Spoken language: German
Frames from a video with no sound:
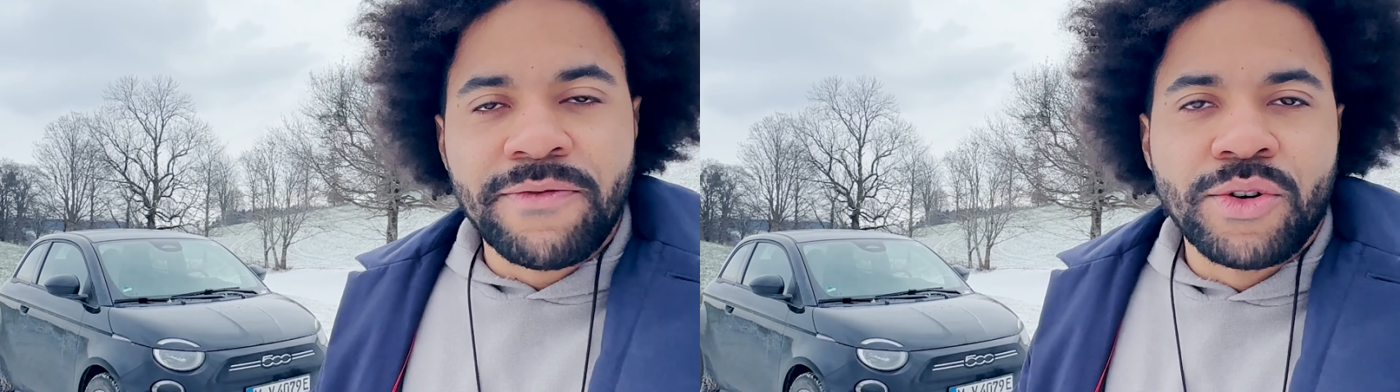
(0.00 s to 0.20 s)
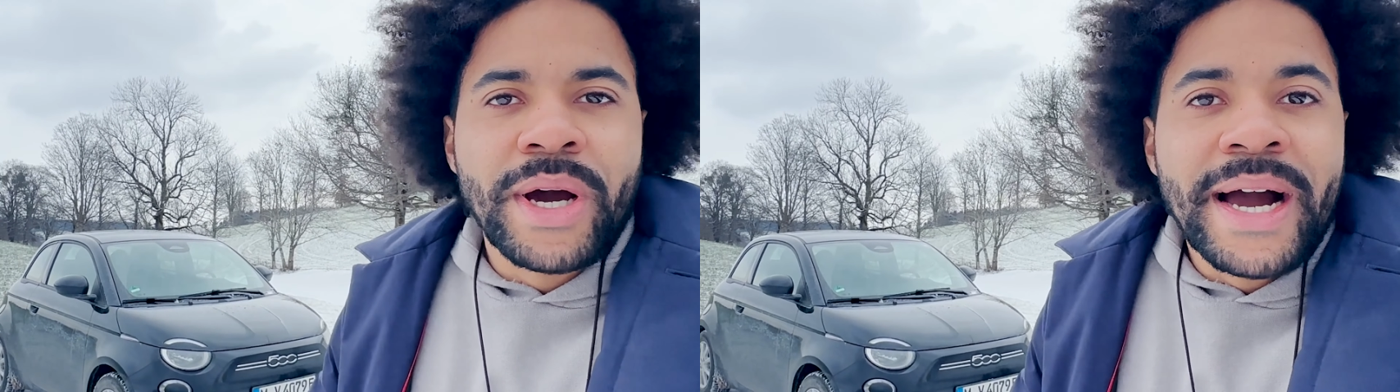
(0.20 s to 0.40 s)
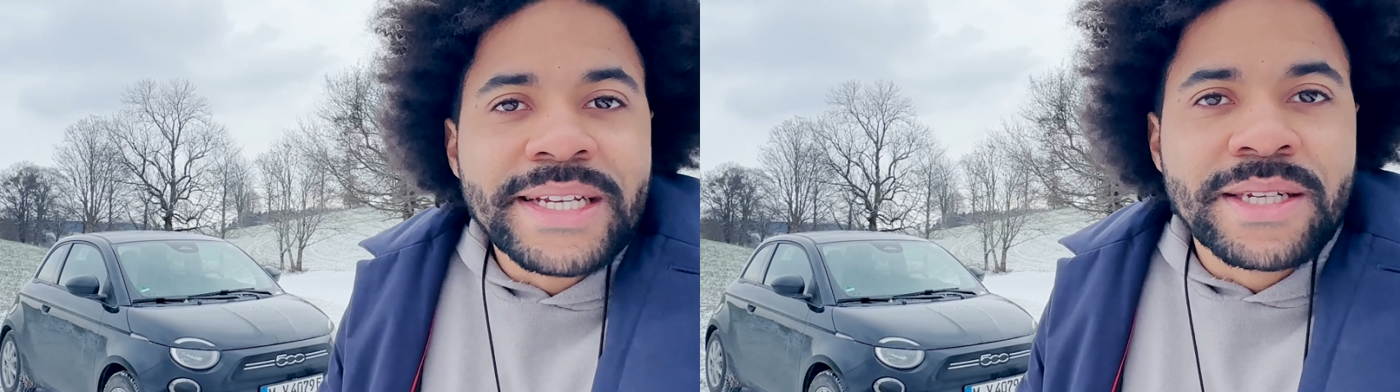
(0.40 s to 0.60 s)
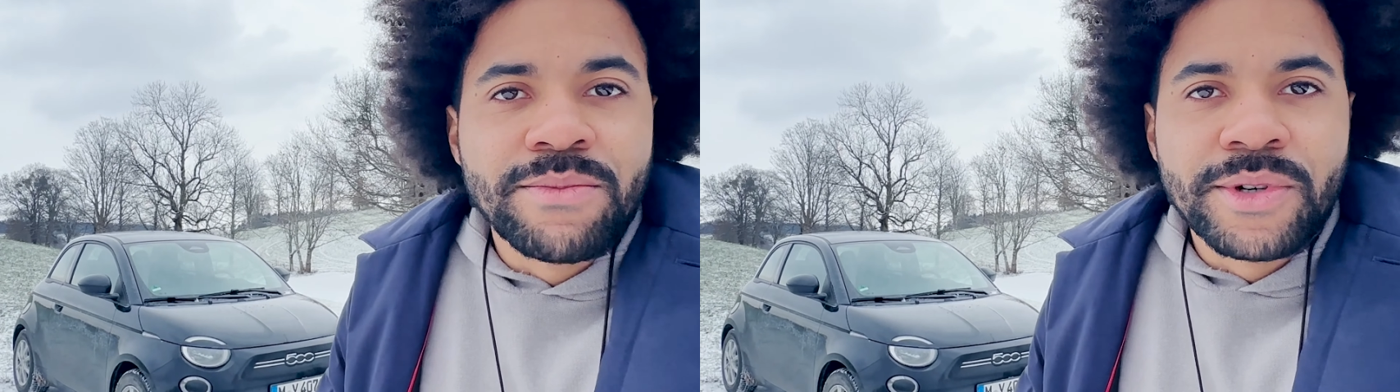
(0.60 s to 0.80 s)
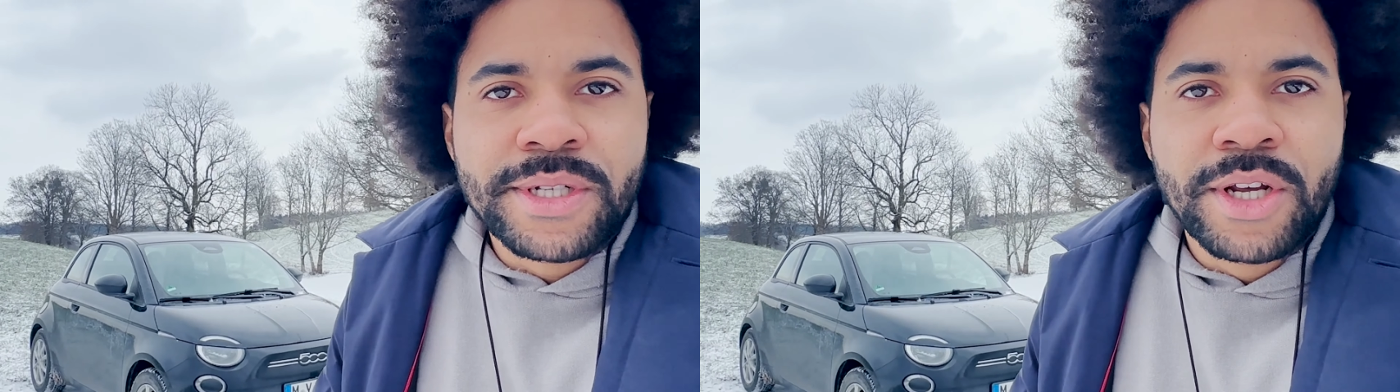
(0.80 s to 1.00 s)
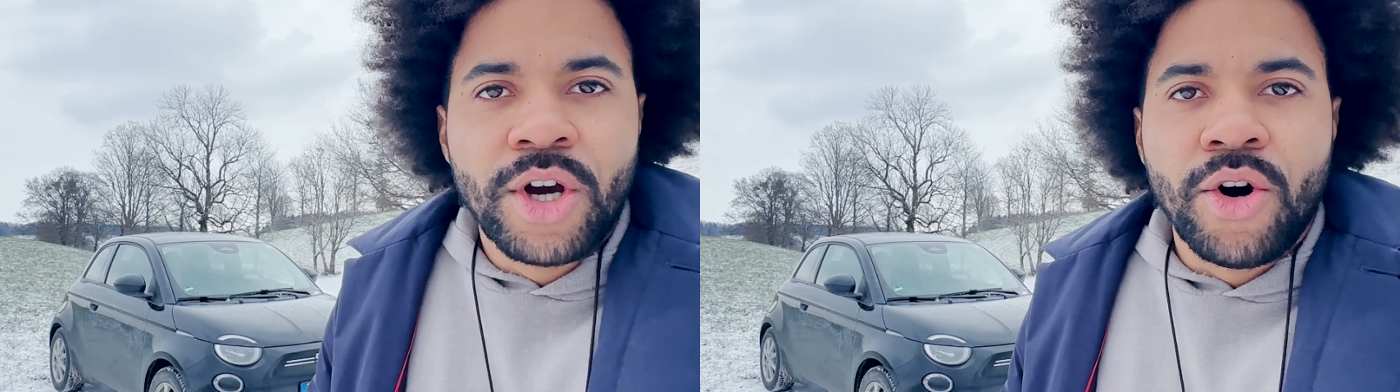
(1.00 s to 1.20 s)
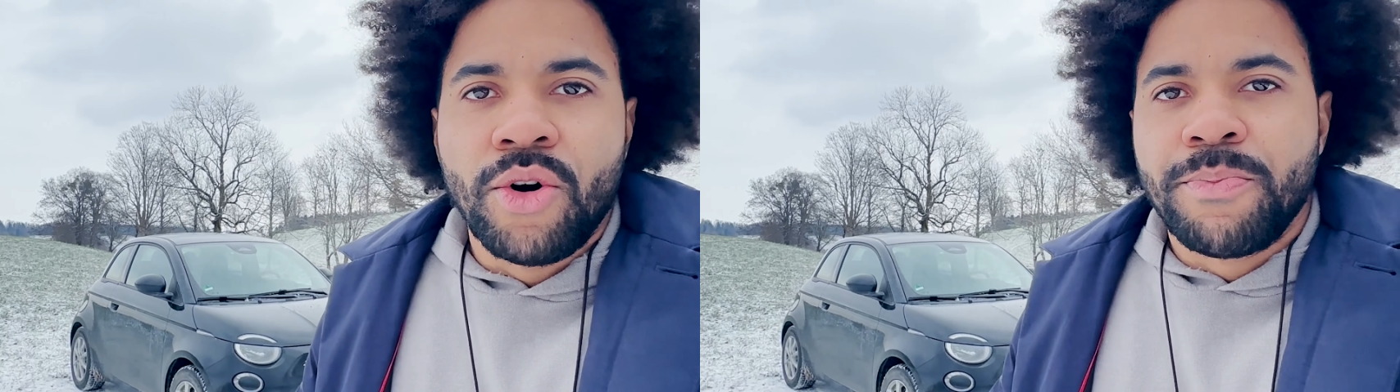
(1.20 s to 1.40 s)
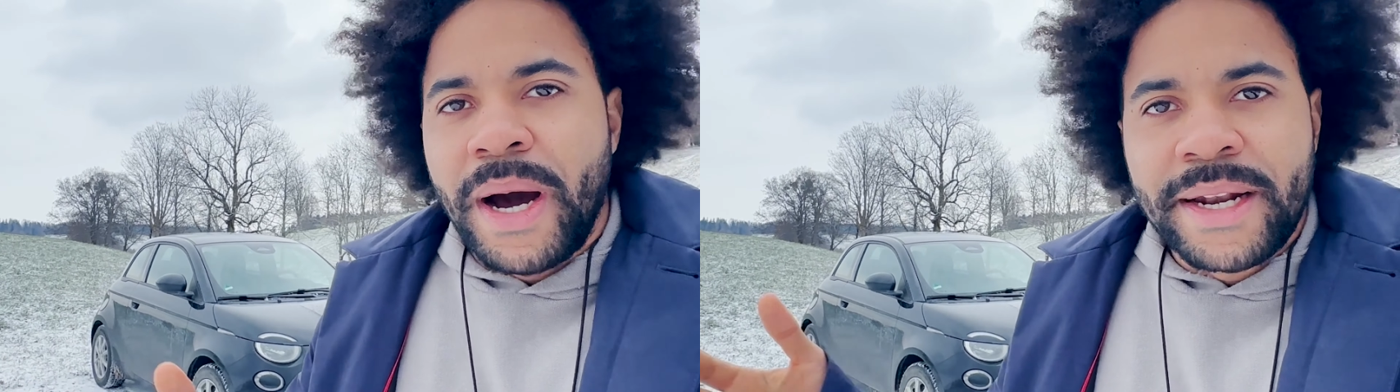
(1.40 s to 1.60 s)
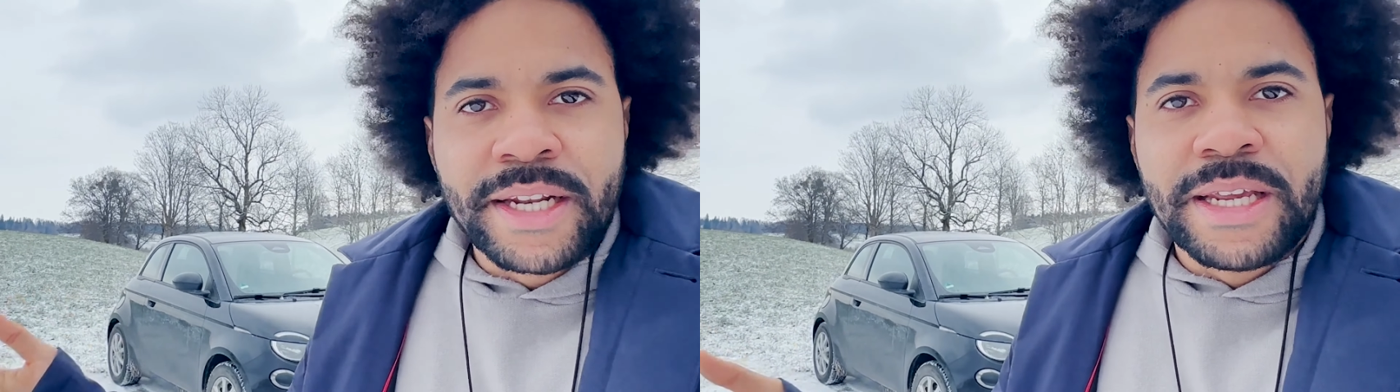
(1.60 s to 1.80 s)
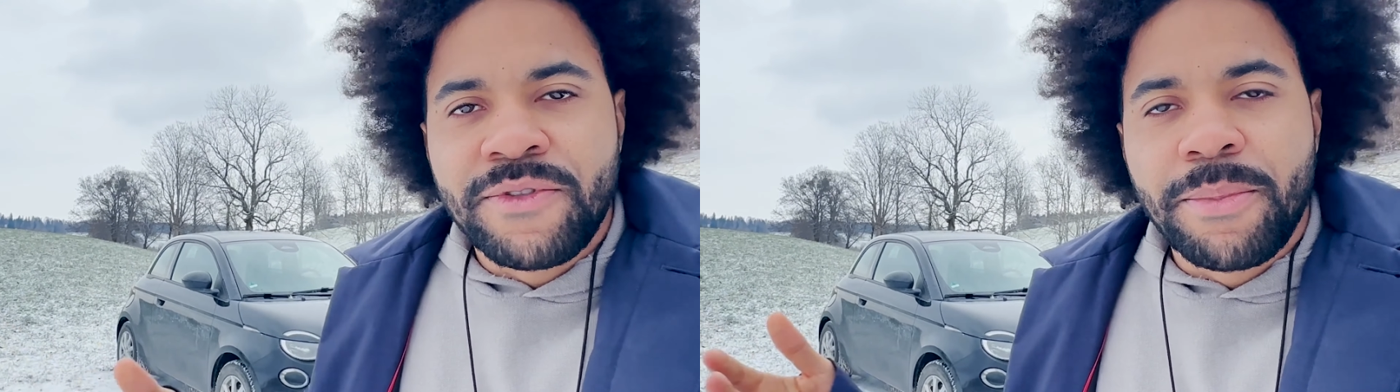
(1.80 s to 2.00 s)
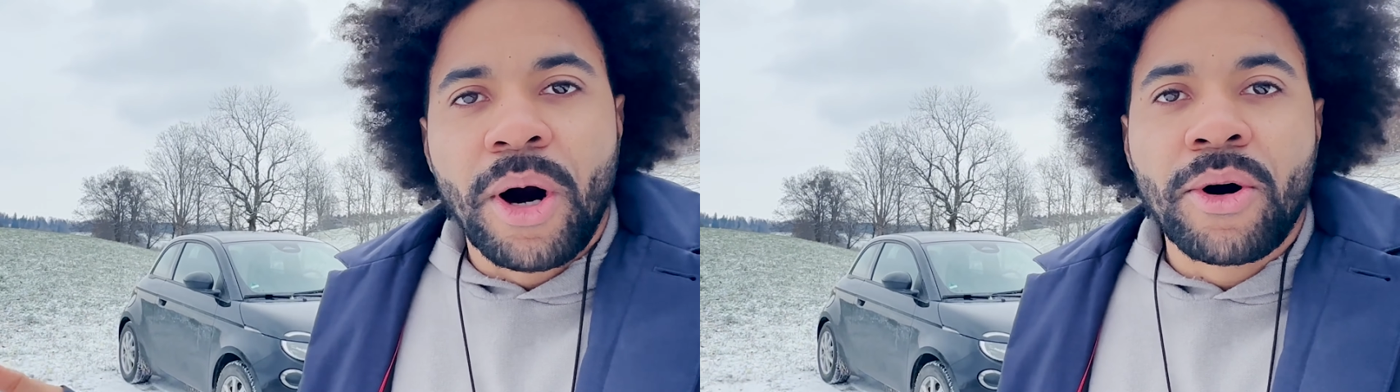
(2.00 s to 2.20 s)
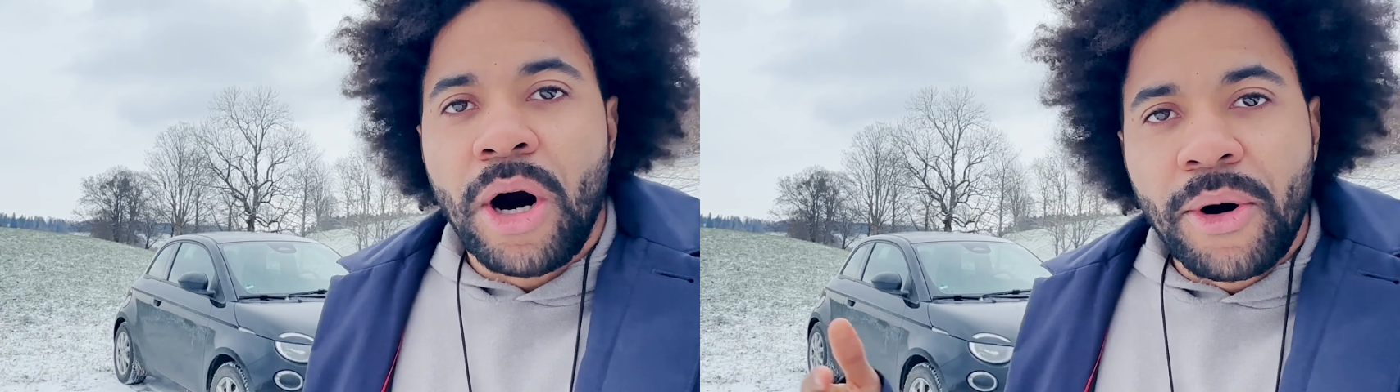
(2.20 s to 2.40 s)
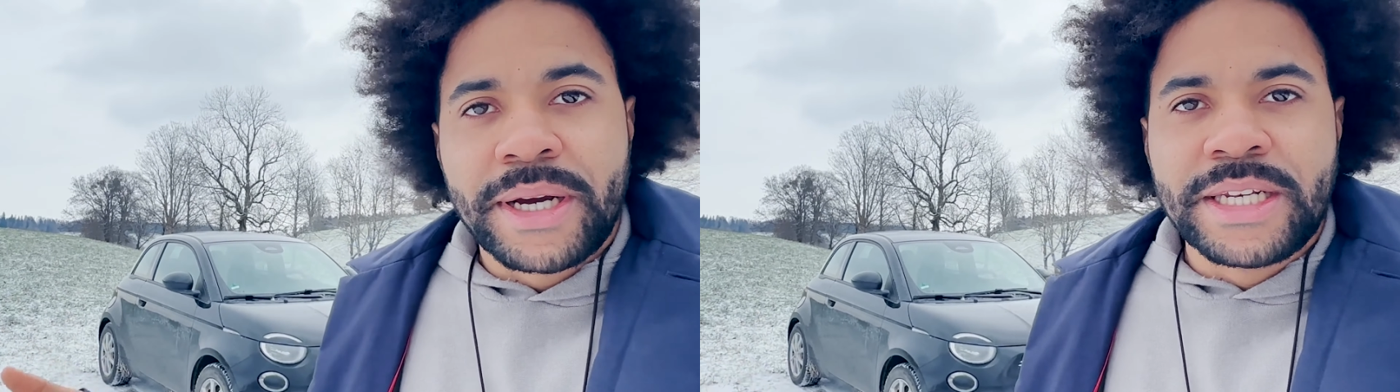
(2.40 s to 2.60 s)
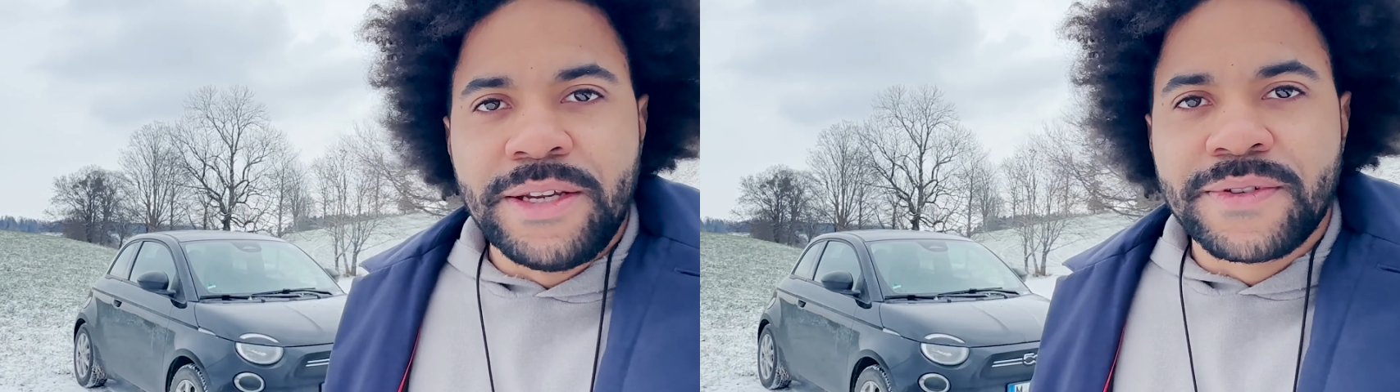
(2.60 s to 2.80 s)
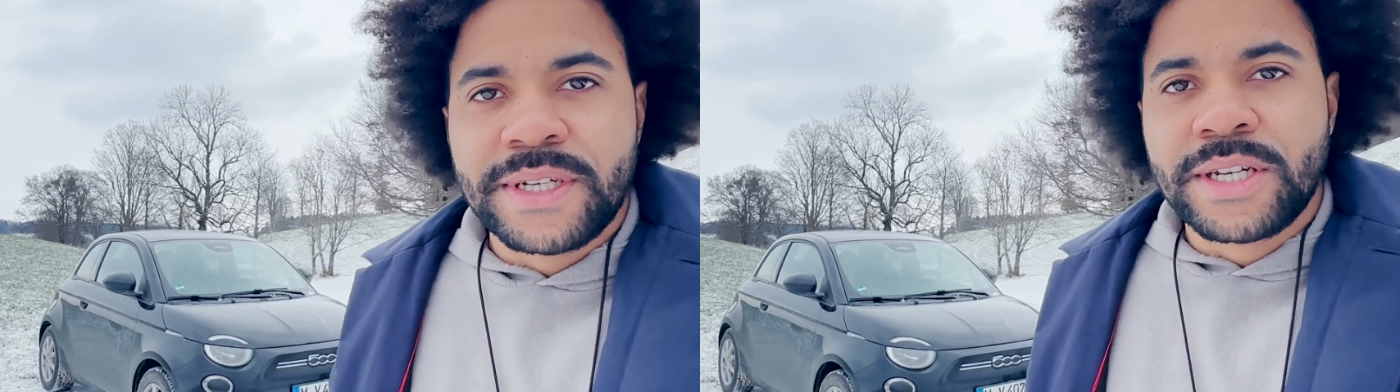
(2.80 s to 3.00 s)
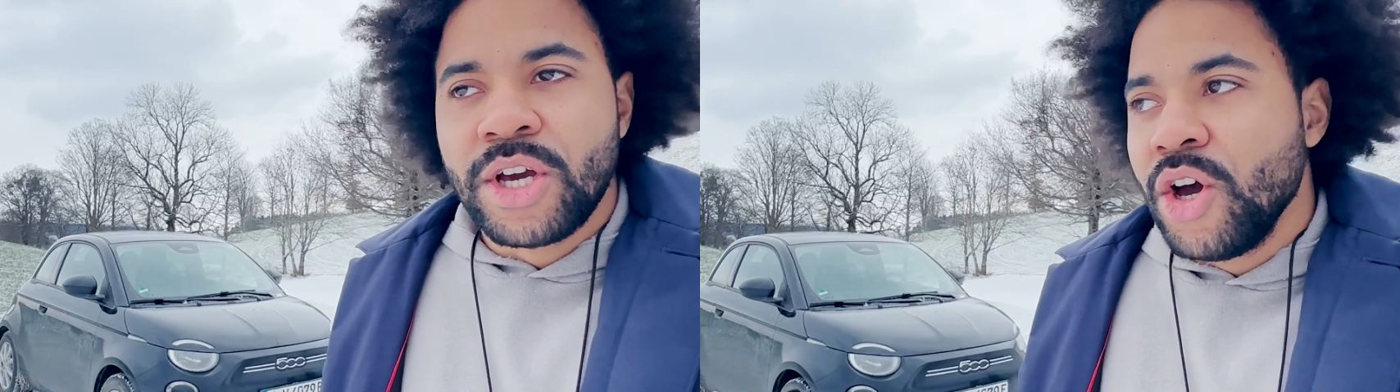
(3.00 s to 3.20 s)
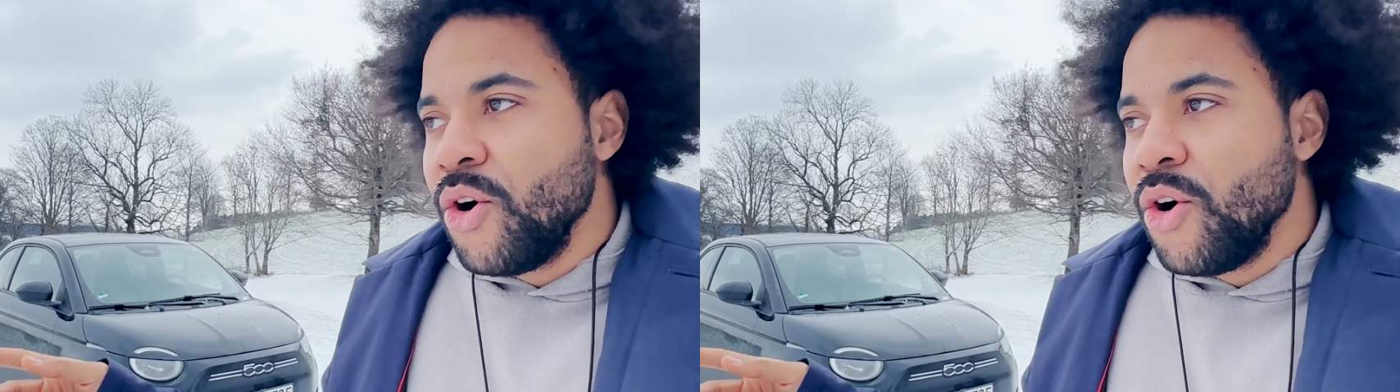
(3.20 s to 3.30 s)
weil du heizen musst und ein paar andere Nebenverbraucher auch aktiv sind.